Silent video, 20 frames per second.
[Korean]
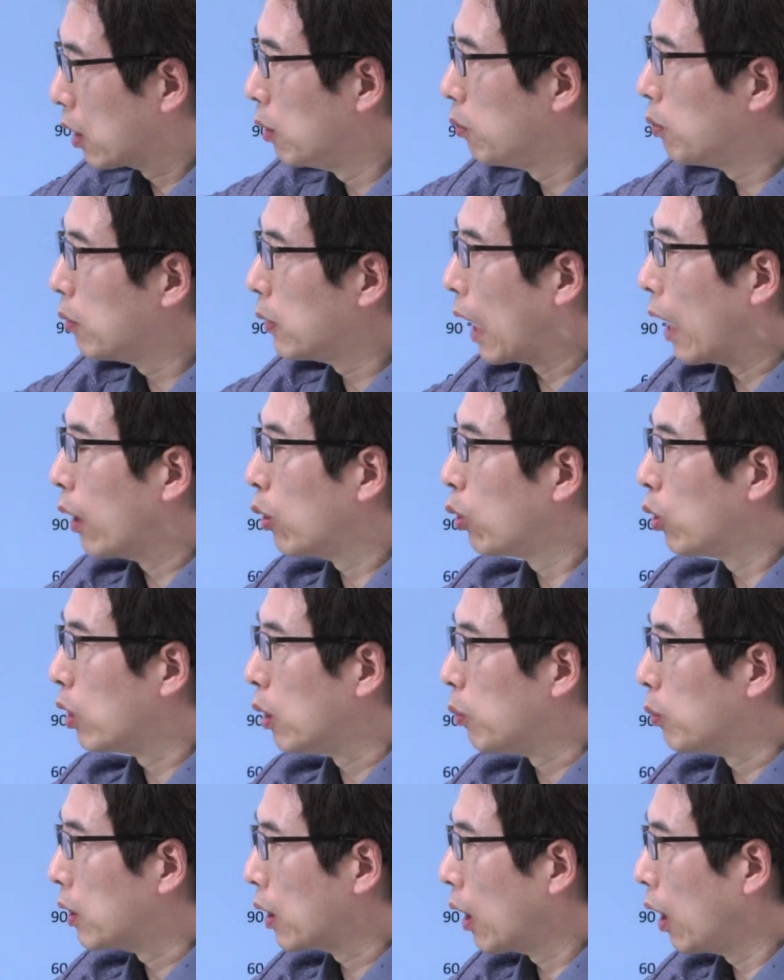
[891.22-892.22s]
금 나노
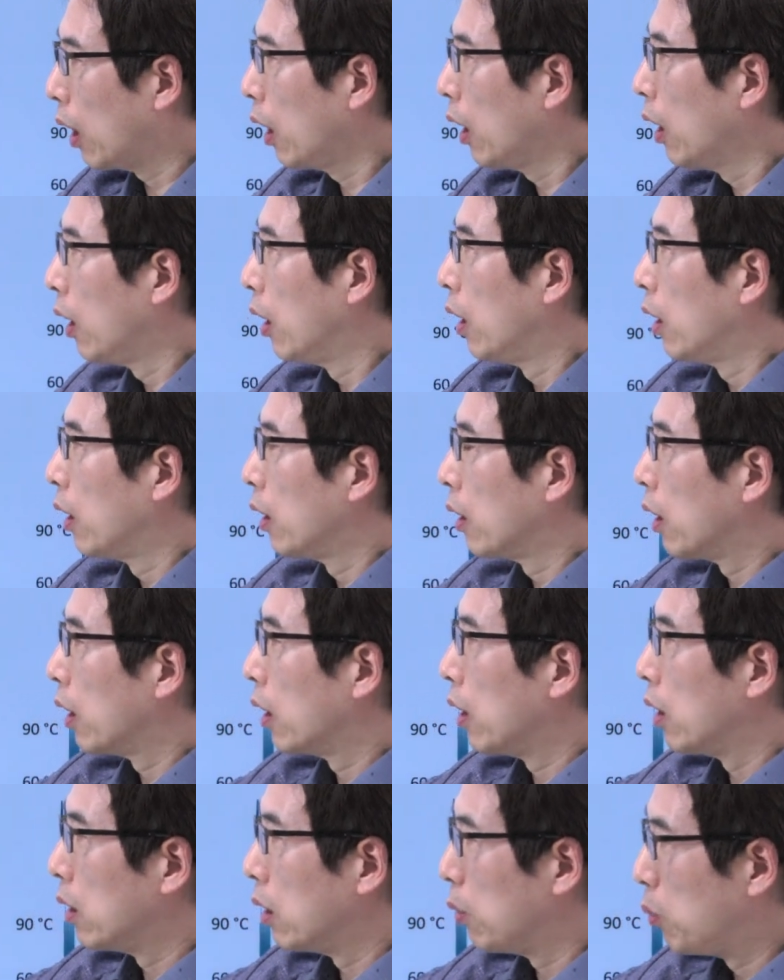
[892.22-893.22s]
입자
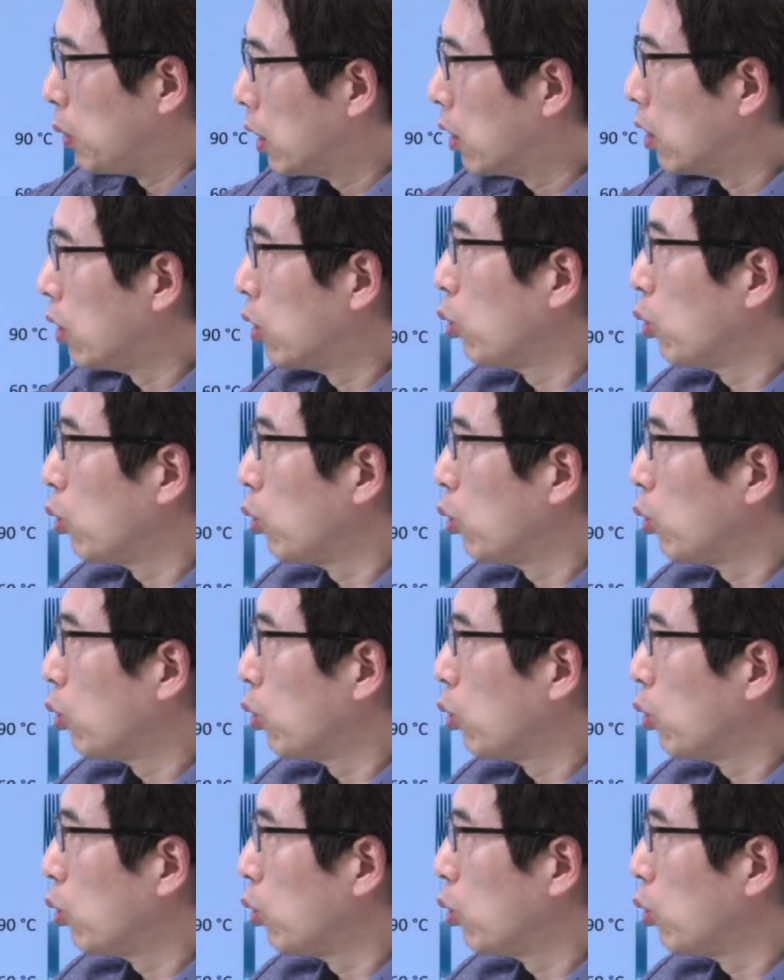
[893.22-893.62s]
이제 빛을